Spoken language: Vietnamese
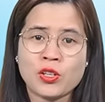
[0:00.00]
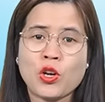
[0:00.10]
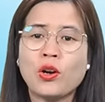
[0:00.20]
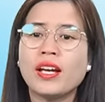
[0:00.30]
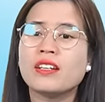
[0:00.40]

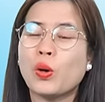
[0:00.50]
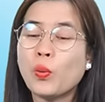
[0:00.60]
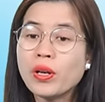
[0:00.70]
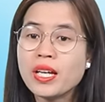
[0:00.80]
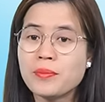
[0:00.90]
nó lại được
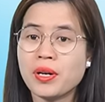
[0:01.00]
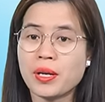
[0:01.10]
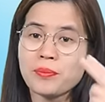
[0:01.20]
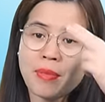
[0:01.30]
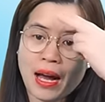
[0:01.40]
quyết định
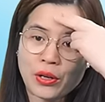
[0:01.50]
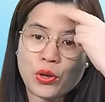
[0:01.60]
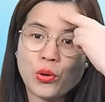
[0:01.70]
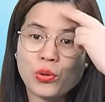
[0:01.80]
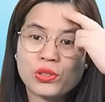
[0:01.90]
bởi bản
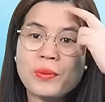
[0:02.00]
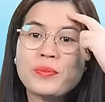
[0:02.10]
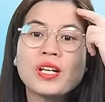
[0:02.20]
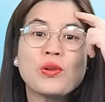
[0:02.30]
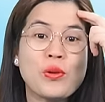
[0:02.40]
đồ
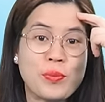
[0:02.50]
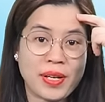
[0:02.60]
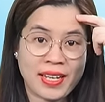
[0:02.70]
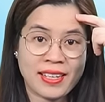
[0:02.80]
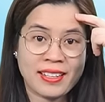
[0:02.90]
tâm thức của
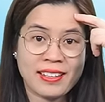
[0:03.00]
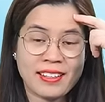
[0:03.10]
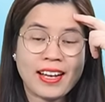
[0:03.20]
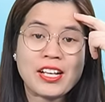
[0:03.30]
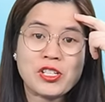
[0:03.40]
mình
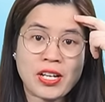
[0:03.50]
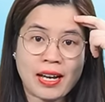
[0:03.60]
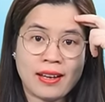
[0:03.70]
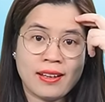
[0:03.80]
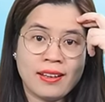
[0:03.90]
các anh chị ạ à?